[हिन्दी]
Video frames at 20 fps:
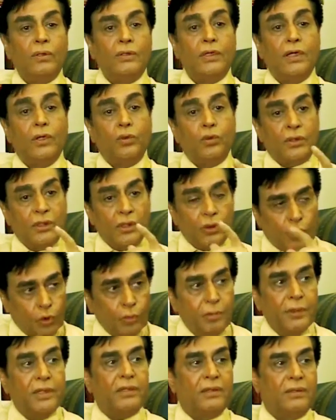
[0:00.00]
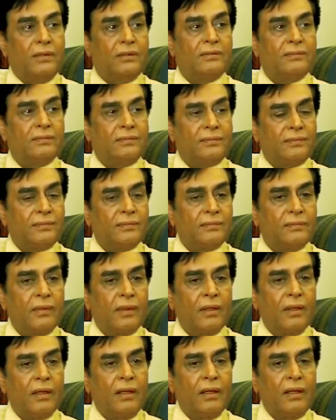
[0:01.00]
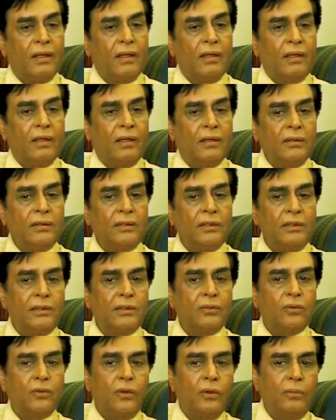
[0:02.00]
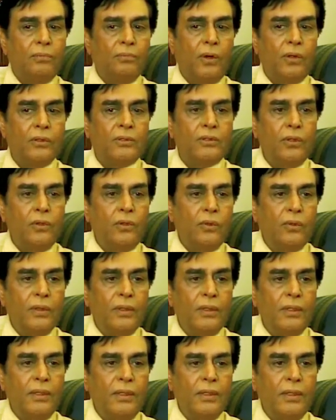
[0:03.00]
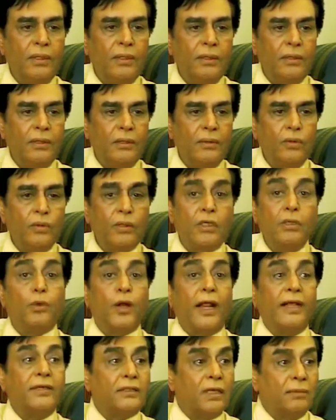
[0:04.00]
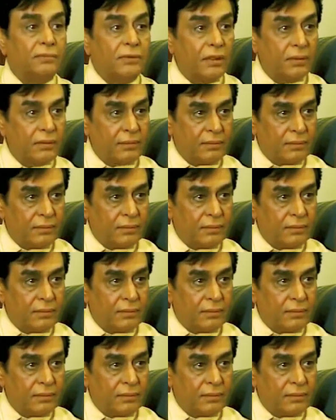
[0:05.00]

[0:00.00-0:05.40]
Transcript: ये उनकी खूबी थी जिसको बहुत से लोगों ने उनकी बुराई समझा